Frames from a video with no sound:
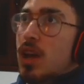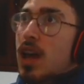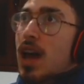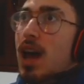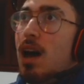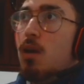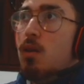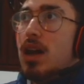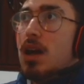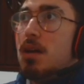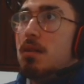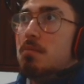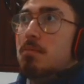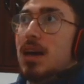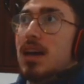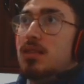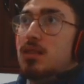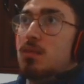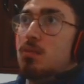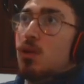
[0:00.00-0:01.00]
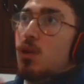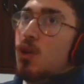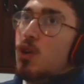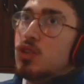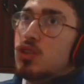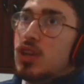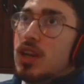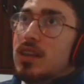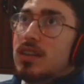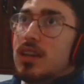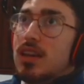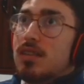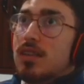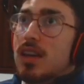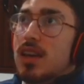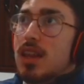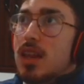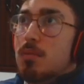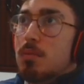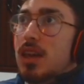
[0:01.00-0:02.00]
Ahora, máximo
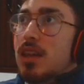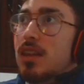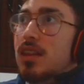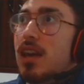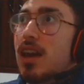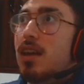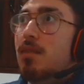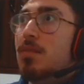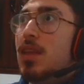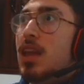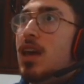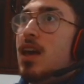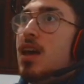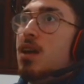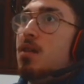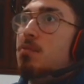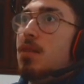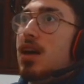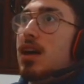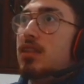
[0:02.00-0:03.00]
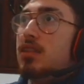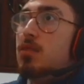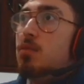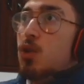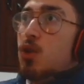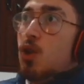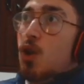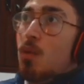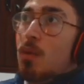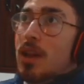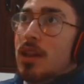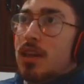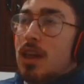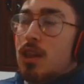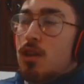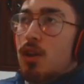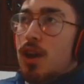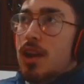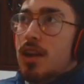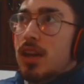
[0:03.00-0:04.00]
86 de media, máximo
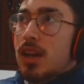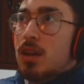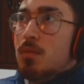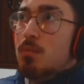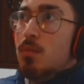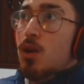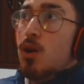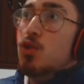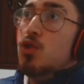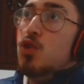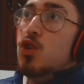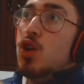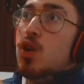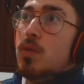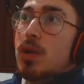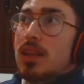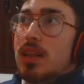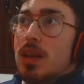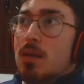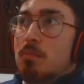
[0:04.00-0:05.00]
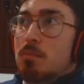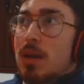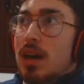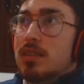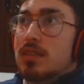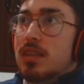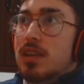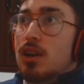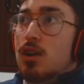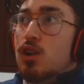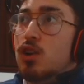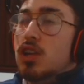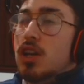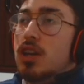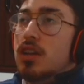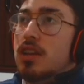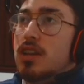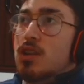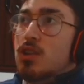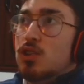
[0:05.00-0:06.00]
92 en ritmo, 90 en pase,
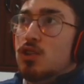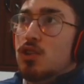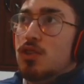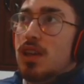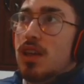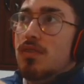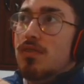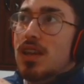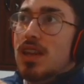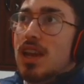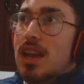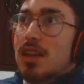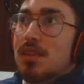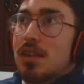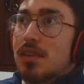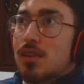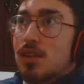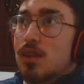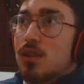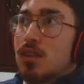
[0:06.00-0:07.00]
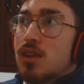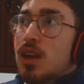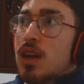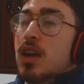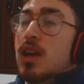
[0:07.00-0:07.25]
88 de finalización.